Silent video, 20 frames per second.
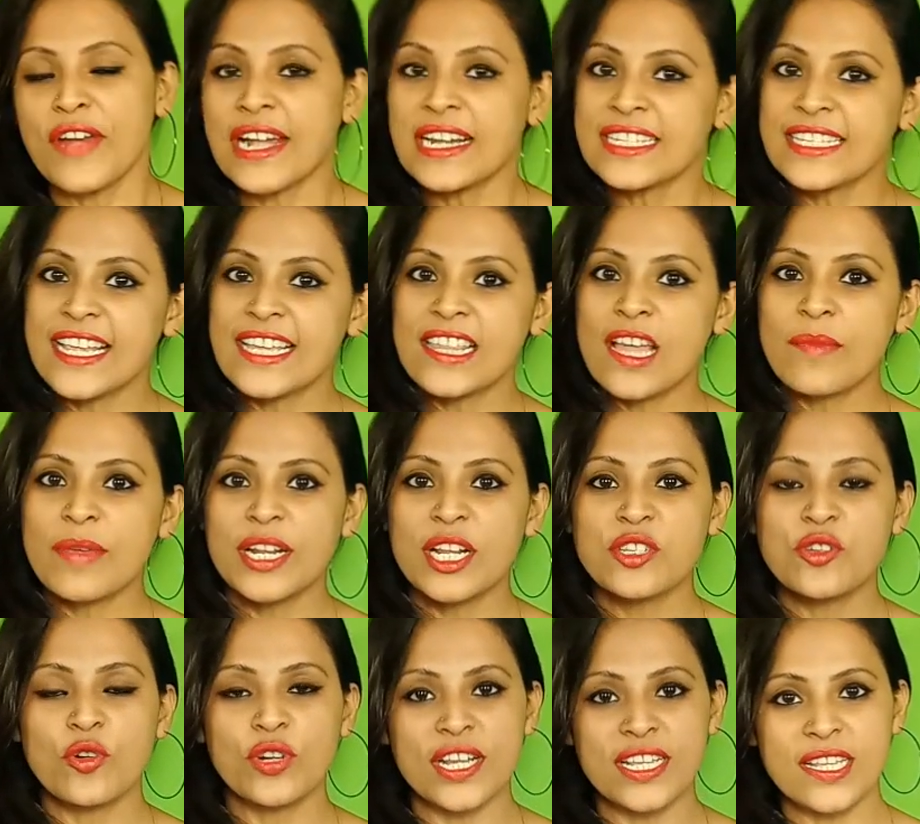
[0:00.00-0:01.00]
फ्रेंड्स तो ये था मेरा
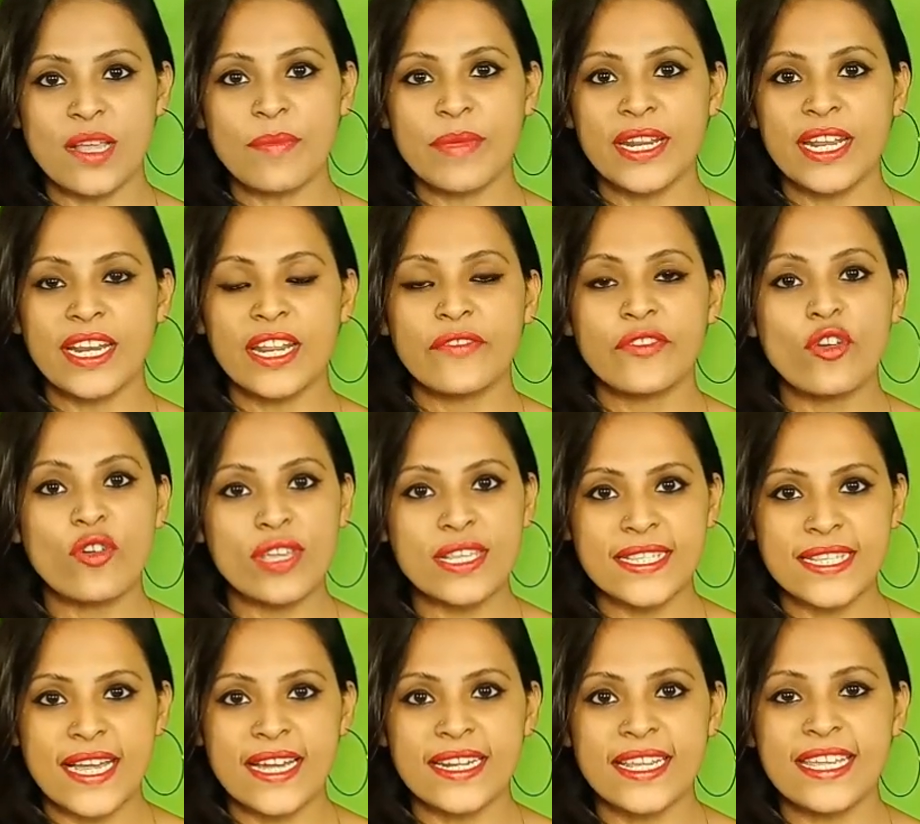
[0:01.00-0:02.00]
छोटा सा मिनी रिव्यू
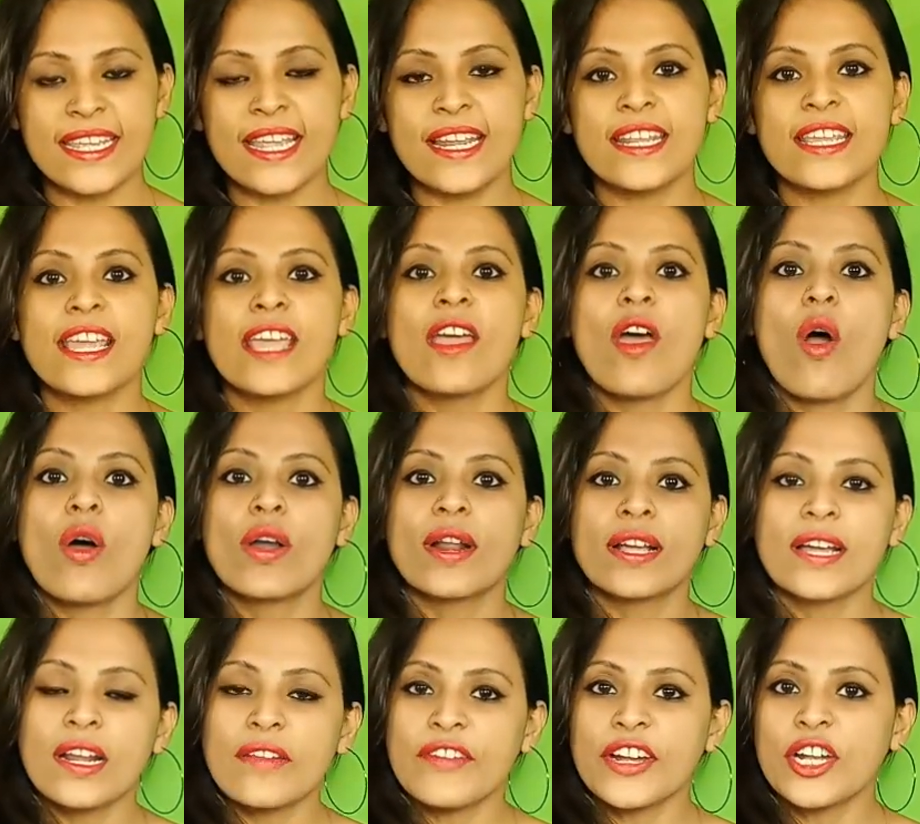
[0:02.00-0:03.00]
इस साड़ी के लिए और
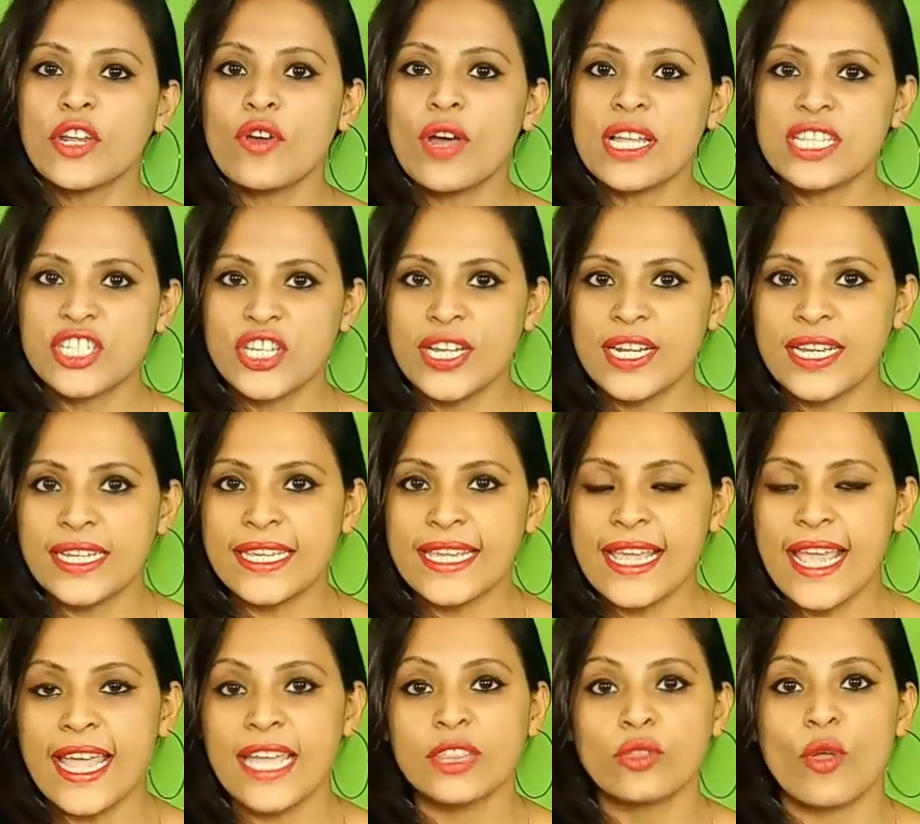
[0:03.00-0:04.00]
अगर वीडियो अच्छी लगी
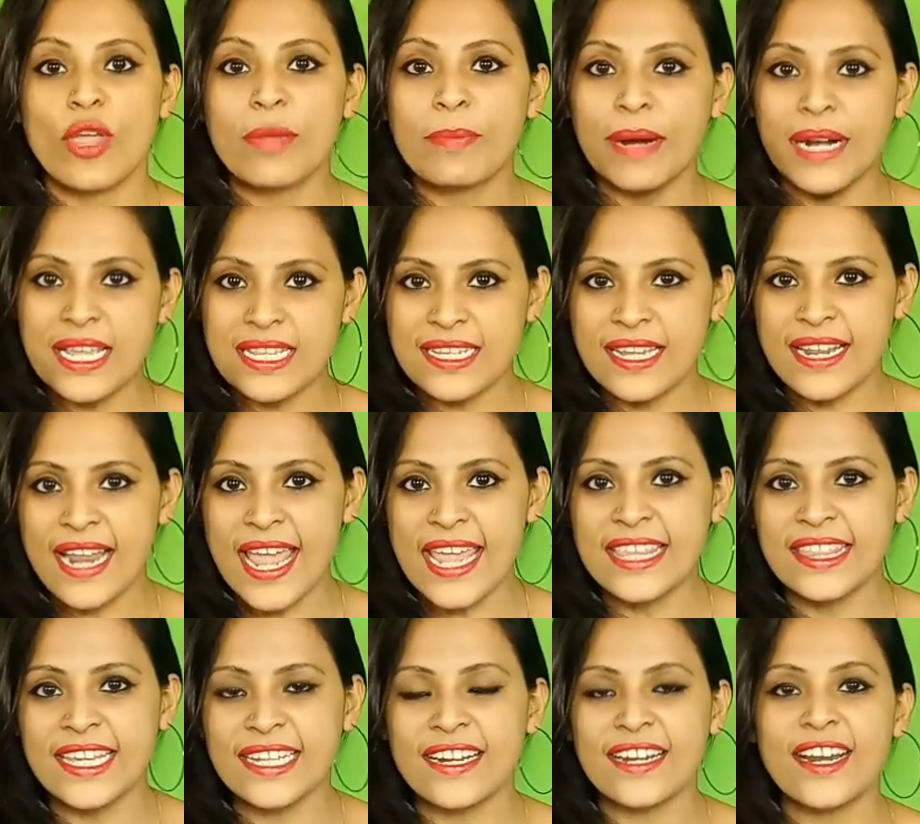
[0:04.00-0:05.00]
है तो एक बड़ा सा
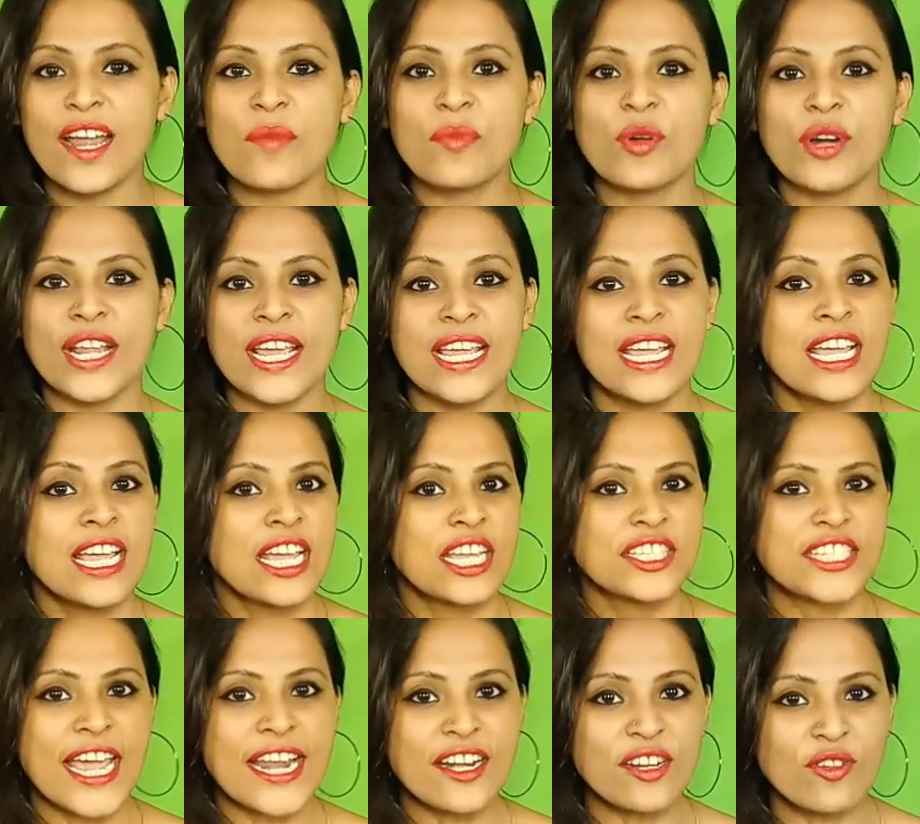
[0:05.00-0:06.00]
लाइक देना ना भूलें
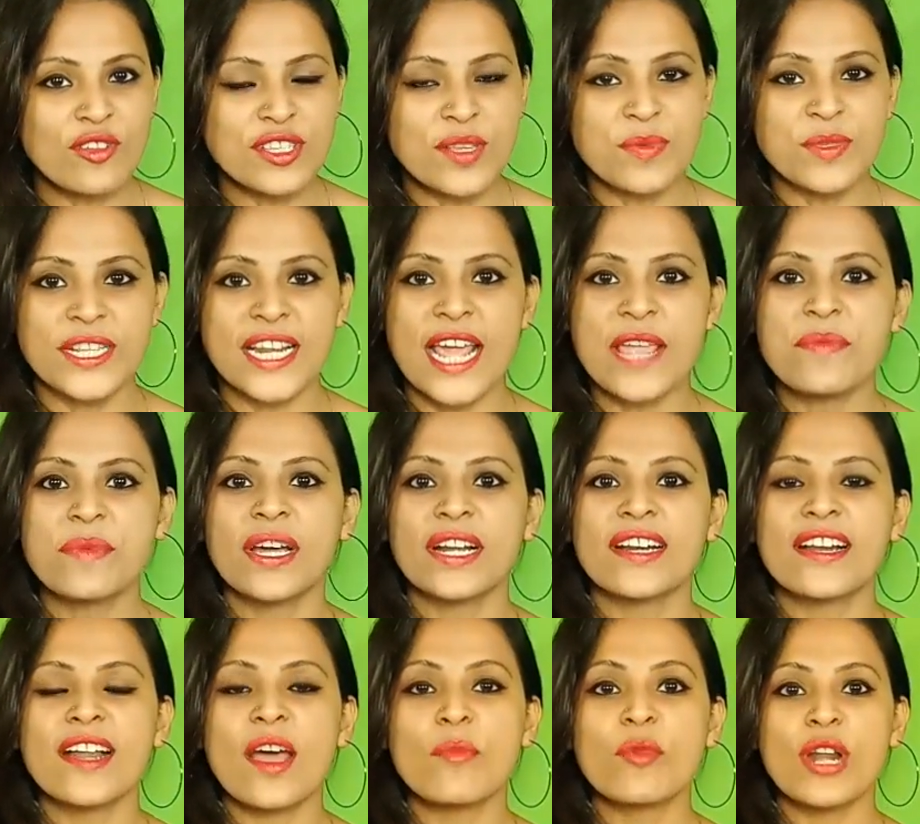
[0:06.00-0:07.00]
चैनल को सब्सक्राइब
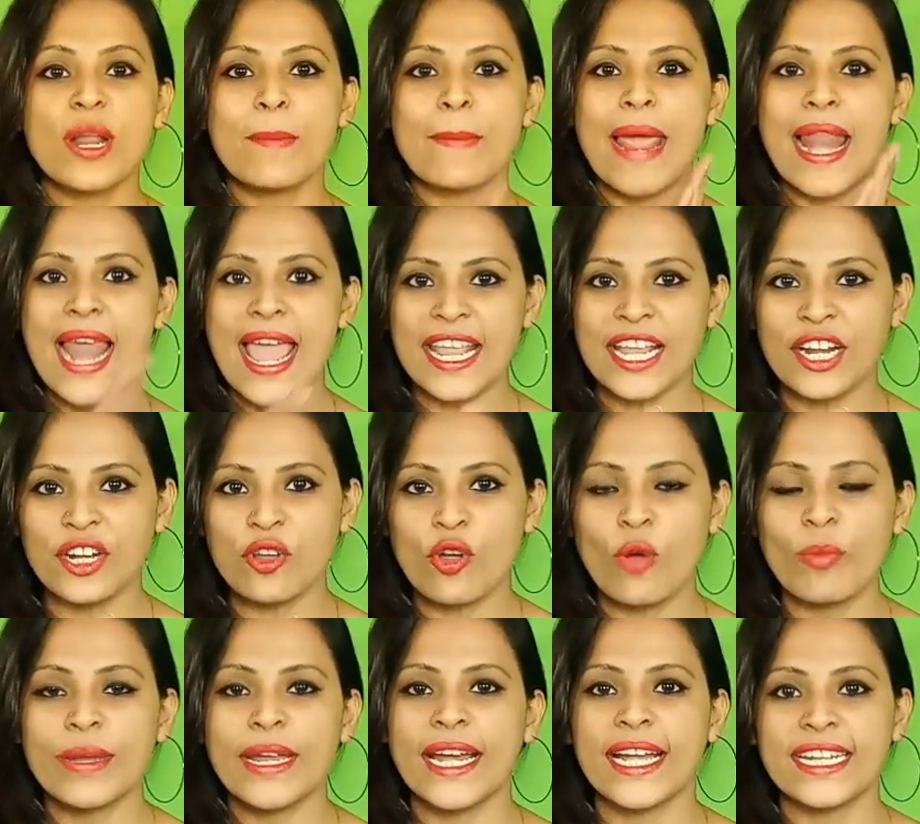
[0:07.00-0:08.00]
करना ना भूले बेल आइकन को
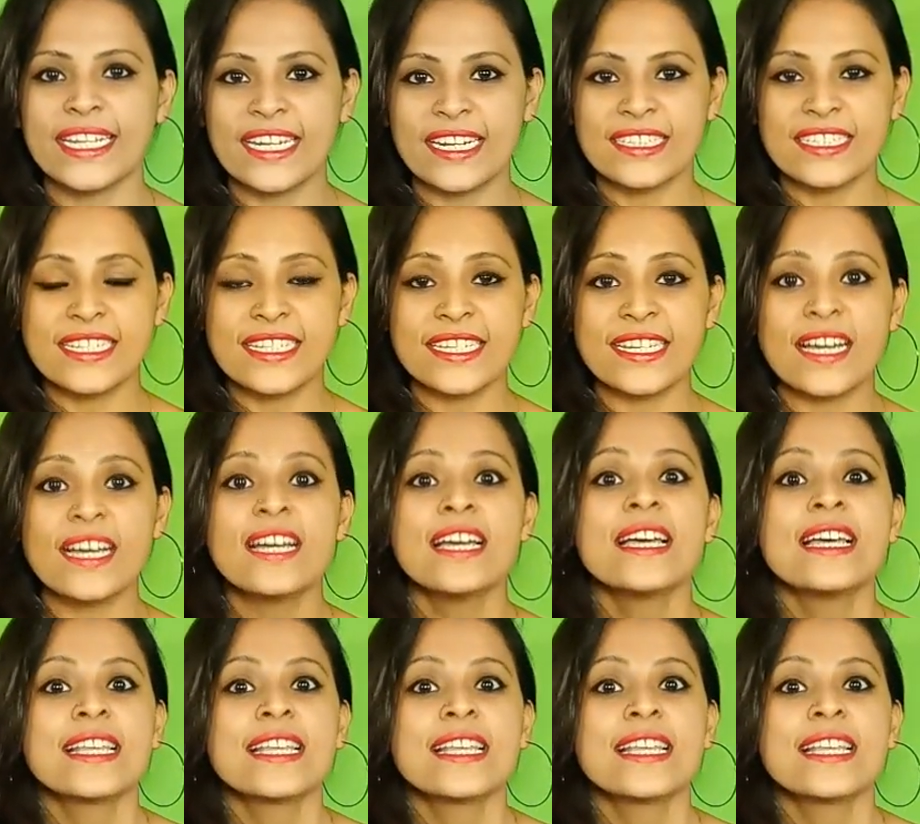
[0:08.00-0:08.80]
भी हिट कर दीजिएगा